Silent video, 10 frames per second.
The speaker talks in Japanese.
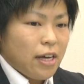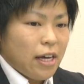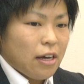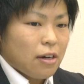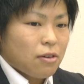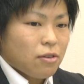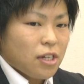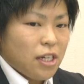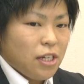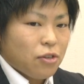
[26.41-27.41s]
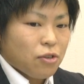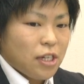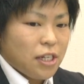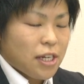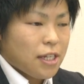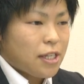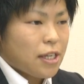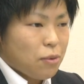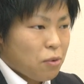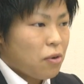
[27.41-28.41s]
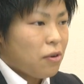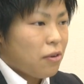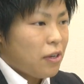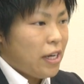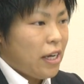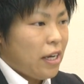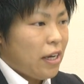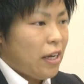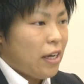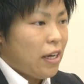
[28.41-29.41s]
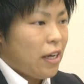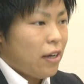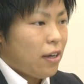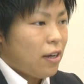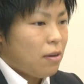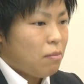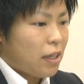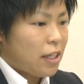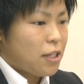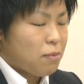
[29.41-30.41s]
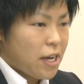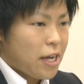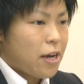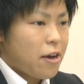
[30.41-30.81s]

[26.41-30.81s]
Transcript: えー、こちらに挑戦したんですけども、えー負けてしまい